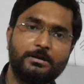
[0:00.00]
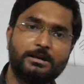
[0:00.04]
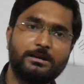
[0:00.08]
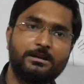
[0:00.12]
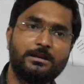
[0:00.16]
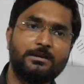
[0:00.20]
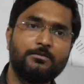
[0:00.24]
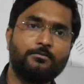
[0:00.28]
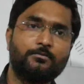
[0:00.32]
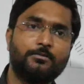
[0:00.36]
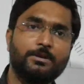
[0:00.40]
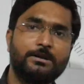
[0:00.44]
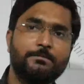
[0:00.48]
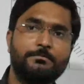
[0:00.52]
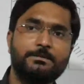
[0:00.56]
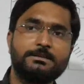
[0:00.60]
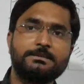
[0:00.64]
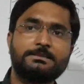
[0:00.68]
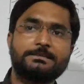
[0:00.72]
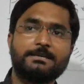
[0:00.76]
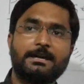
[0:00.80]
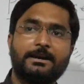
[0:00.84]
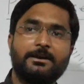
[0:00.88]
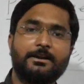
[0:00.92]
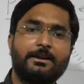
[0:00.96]
मेनी विल बी
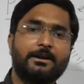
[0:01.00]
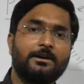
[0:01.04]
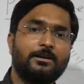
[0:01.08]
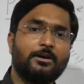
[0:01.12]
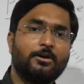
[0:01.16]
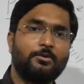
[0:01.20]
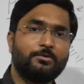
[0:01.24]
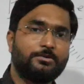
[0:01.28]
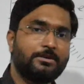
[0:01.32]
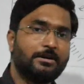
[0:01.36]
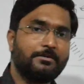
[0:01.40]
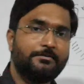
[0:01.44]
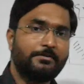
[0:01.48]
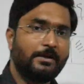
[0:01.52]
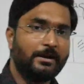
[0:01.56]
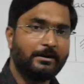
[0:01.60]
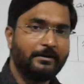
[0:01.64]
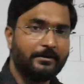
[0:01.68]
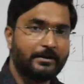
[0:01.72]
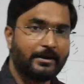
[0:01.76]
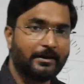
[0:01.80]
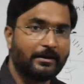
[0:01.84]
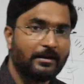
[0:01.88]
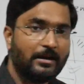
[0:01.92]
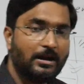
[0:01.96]
सैडेड आउट ऑफ
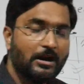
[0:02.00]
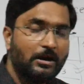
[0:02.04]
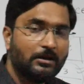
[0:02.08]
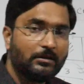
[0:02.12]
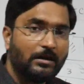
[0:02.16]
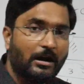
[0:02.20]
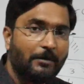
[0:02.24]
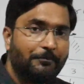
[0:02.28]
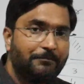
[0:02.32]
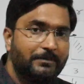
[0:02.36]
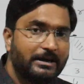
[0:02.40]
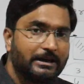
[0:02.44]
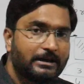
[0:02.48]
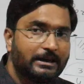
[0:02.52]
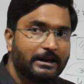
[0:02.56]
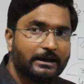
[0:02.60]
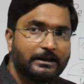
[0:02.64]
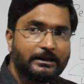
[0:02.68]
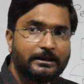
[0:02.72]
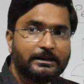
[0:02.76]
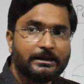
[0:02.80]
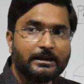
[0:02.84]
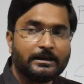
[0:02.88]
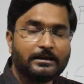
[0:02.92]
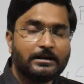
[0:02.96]
हंड्रेड तो आपने क्या
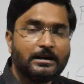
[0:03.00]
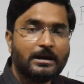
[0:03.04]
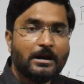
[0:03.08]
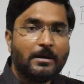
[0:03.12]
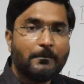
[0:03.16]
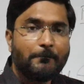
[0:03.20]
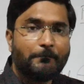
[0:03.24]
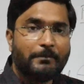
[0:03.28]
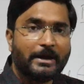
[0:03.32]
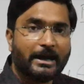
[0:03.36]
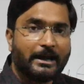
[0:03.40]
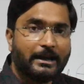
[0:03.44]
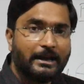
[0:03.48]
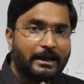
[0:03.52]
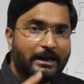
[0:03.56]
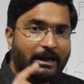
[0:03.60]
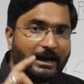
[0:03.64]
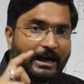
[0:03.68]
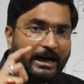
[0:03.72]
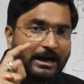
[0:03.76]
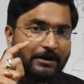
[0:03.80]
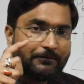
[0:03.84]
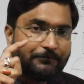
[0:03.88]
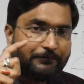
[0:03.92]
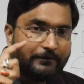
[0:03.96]
किया पहले
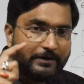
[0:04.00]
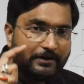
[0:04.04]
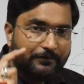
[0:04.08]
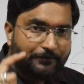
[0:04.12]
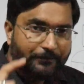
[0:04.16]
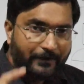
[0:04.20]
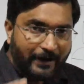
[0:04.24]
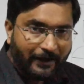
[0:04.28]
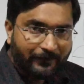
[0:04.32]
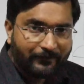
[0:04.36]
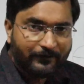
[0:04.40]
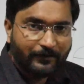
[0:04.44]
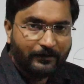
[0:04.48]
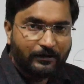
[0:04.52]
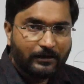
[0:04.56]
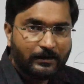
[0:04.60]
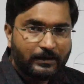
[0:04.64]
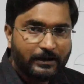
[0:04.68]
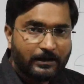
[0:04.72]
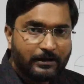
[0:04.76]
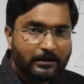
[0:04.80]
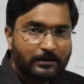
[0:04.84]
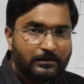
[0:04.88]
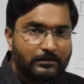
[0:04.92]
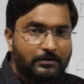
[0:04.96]
आपने फ्रैक्शन
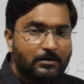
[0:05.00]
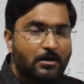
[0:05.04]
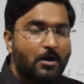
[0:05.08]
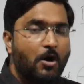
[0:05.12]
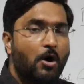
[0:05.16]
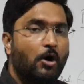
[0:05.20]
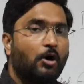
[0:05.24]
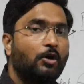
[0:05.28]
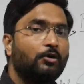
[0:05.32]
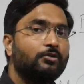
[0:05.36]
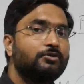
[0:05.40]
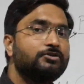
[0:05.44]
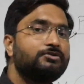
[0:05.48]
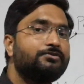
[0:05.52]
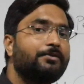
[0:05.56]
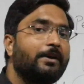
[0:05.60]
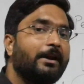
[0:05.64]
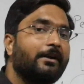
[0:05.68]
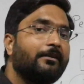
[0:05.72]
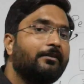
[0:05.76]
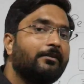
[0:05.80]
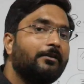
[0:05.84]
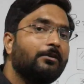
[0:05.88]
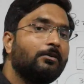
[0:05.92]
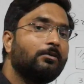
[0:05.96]
देखा और उस
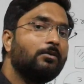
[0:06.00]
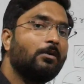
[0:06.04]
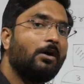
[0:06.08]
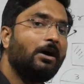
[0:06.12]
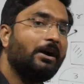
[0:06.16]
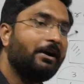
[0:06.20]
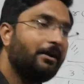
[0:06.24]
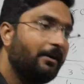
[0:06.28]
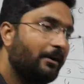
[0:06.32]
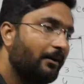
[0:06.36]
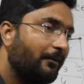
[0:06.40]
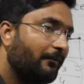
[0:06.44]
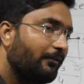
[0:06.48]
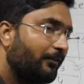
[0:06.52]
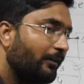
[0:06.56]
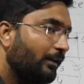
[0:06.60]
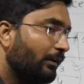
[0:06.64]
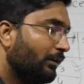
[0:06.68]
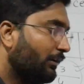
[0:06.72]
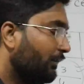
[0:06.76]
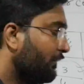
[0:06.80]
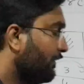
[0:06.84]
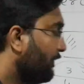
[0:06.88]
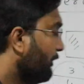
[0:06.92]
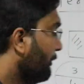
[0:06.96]
फ्रैक्शन को हंड्रेड से
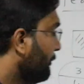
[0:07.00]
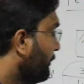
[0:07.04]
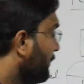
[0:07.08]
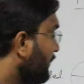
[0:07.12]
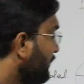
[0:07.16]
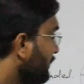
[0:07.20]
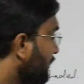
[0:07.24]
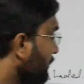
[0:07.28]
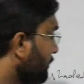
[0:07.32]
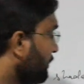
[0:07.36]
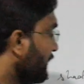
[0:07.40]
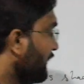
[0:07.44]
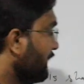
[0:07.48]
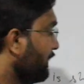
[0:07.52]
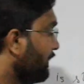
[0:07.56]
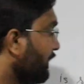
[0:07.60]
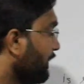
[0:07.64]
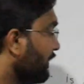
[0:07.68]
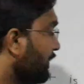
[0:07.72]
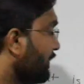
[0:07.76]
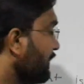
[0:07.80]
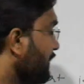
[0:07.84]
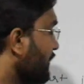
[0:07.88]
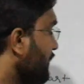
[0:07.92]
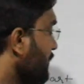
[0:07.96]
मल्टीप्लाई
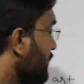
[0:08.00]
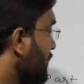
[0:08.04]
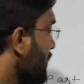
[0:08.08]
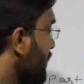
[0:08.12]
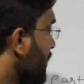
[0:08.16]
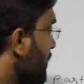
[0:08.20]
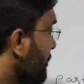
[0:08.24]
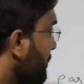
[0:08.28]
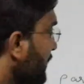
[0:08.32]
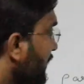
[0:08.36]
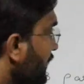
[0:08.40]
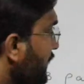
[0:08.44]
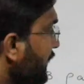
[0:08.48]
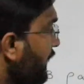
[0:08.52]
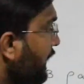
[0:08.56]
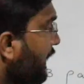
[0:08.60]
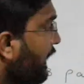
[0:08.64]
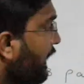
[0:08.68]
कर दिया पहले